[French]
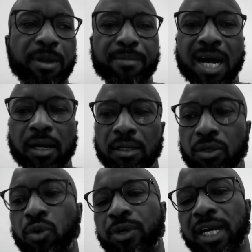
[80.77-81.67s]
marques dans
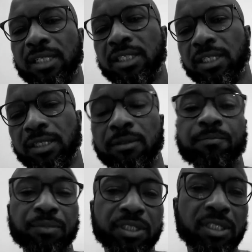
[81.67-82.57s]
le quartier,
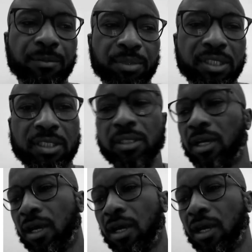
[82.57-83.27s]
petit à petit,